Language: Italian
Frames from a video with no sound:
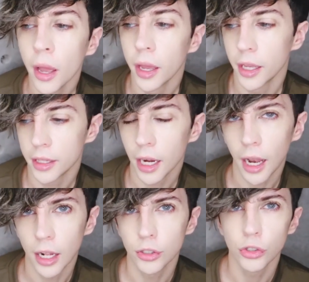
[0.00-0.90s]
e tra
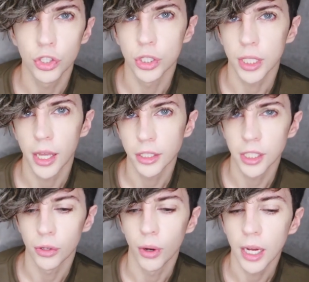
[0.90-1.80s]
l'altro l'altro ci
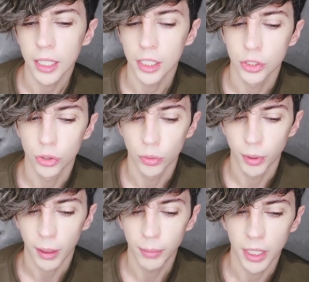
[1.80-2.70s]
scherzano anche sopra